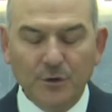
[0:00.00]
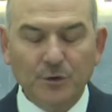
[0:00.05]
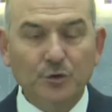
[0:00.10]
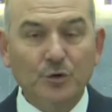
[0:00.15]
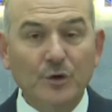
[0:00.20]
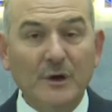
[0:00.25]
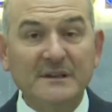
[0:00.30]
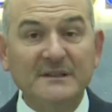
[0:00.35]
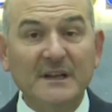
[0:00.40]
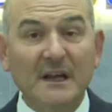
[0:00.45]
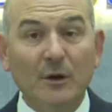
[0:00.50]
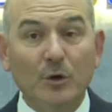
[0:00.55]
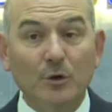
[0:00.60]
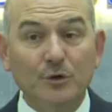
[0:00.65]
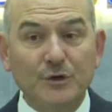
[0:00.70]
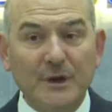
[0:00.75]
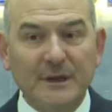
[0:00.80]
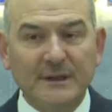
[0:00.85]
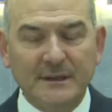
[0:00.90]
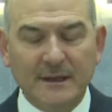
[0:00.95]
küresel
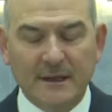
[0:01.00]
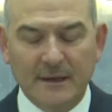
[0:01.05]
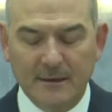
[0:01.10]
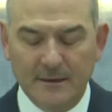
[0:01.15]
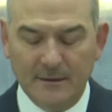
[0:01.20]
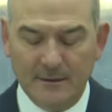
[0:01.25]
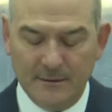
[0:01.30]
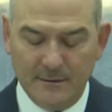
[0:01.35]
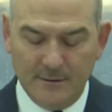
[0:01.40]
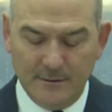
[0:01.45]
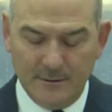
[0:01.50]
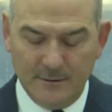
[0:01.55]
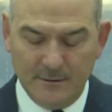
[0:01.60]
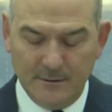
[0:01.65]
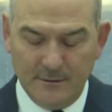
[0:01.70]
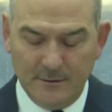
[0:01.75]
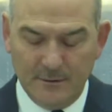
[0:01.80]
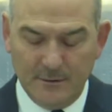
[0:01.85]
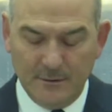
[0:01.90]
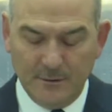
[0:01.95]
ölçekte
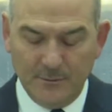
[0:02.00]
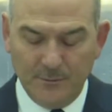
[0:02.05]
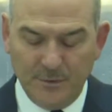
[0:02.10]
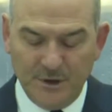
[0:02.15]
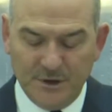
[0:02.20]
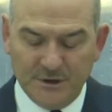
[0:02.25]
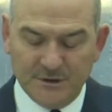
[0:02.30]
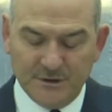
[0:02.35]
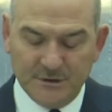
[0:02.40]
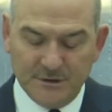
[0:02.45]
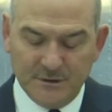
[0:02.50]
bir